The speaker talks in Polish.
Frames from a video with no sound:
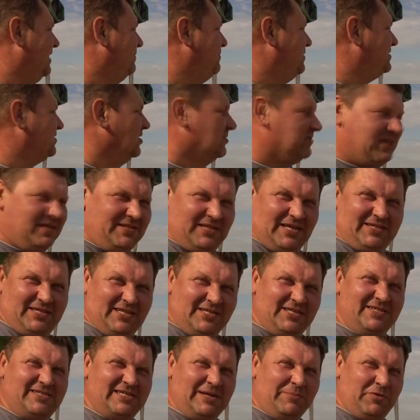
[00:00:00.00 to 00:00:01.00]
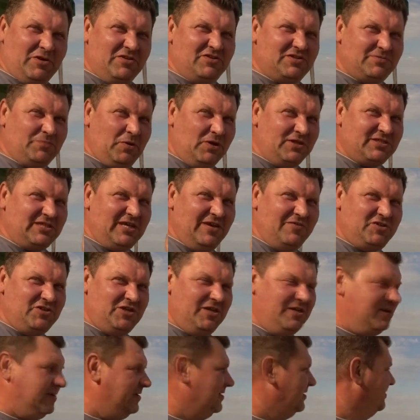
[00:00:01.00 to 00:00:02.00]
ale bizon to jednak tradycja polskiej
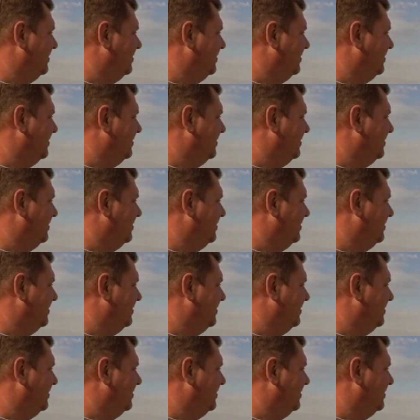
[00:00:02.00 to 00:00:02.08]
wsi